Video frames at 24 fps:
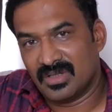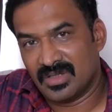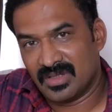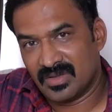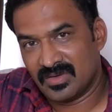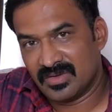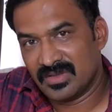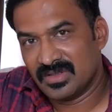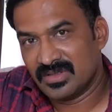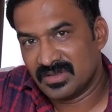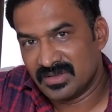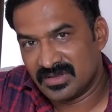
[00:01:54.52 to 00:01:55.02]

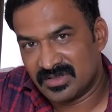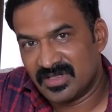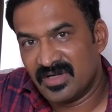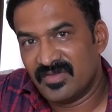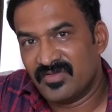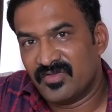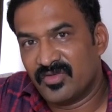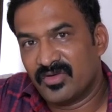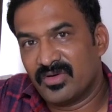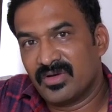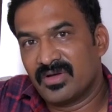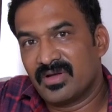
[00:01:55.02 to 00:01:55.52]
அதாவது ஸ்டில்
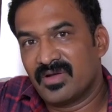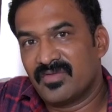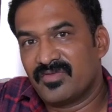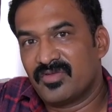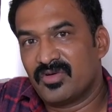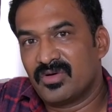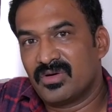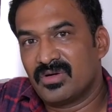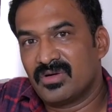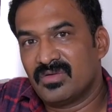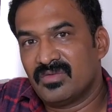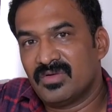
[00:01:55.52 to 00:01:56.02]

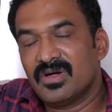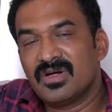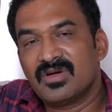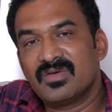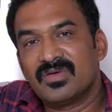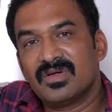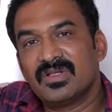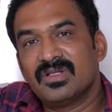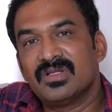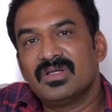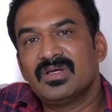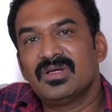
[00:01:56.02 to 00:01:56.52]
ஃபோட்டோகிராஃபரோட ஒர்க்
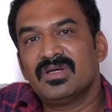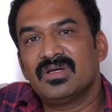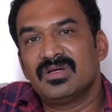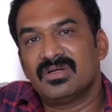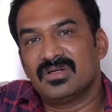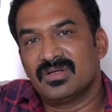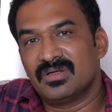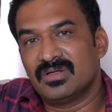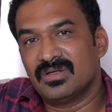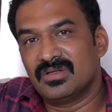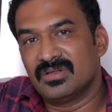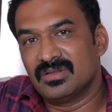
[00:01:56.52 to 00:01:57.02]
வந்து
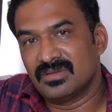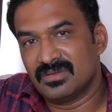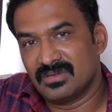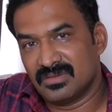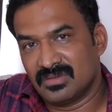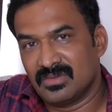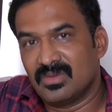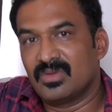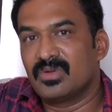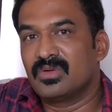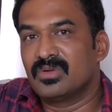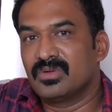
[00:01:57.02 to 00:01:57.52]

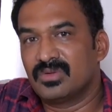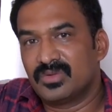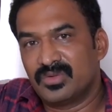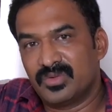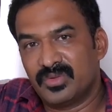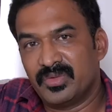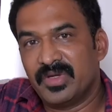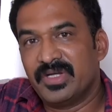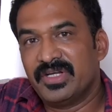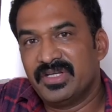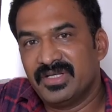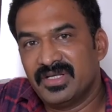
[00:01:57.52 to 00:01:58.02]
ஒரு
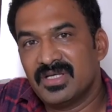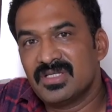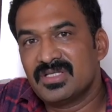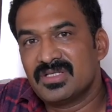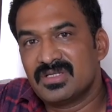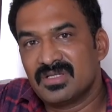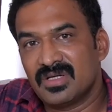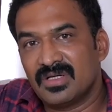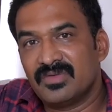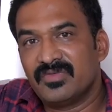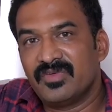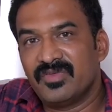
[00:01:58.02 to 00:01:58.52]
டுவெண்ட்டி இயர்ஸ்
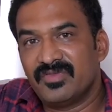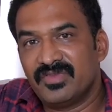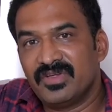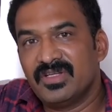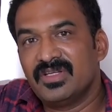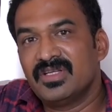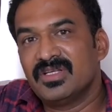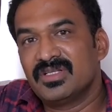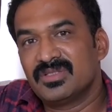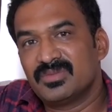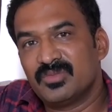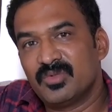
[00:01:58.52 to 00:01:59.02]
ஃபிஃப்டீன்
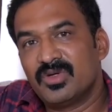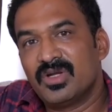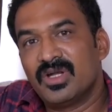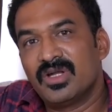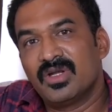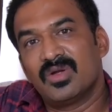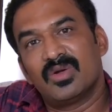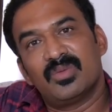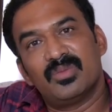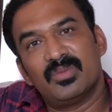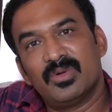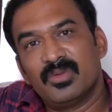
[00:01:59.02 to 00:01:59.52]
இயர்ஸ் முன்னாடி
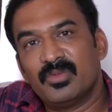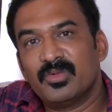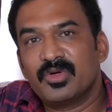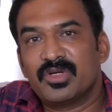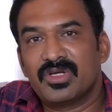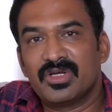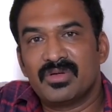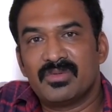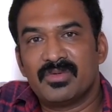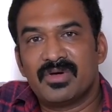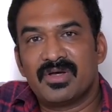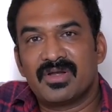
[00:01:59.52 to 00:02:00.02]
ரொம்ப
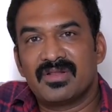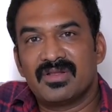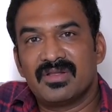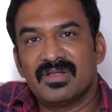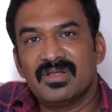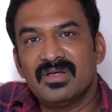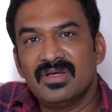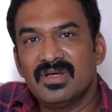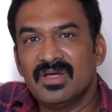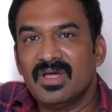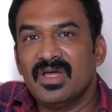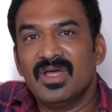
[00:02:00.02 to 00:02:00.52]
முக்கியமாக
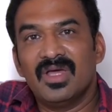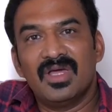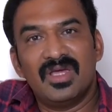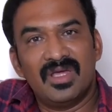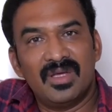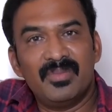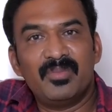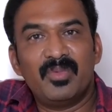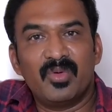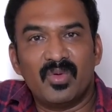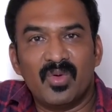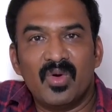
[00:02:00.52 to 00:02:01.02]
இருந்தது
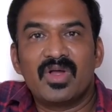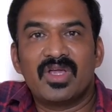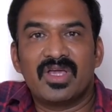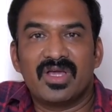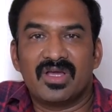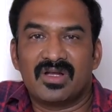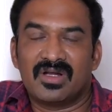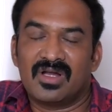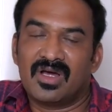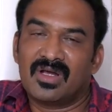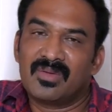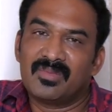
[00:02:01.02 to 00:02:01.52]
இப்போ ஓகே
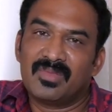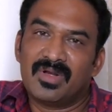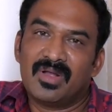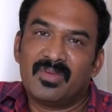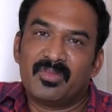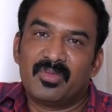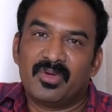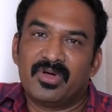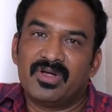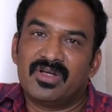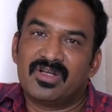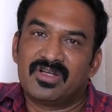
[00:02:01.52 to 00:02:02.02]
நார்மலாக
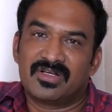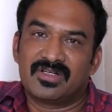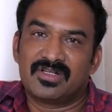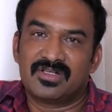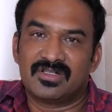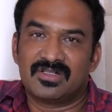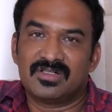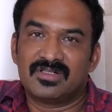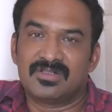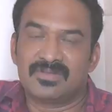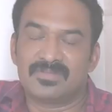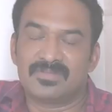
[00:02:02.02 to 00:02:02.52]
போயிட்டுருக்கு